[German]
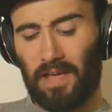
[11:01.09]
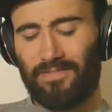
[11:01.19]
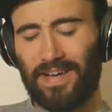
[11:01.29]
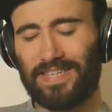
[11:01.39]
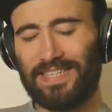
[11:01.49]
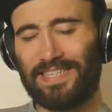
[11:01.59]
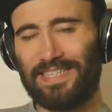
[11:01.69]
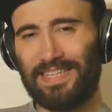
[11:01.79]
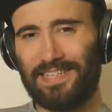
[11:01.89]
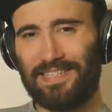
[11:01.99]
Was ist
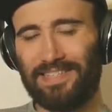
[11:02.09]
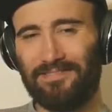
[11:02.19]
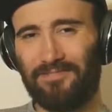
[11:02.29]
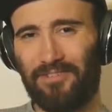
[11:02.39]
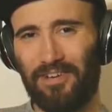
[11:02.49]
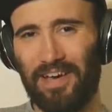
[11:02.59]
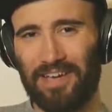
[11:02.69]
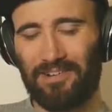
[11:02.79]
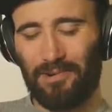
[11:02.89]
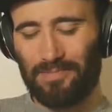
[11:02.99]
das denn für
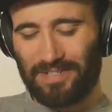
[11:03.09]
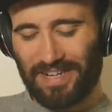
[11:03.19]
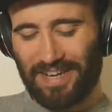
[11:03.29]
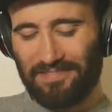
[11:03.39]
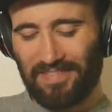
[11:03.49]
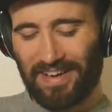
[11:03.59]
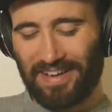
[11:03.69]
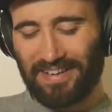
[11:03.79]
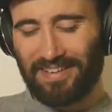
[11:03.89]
ein komischer Anfang?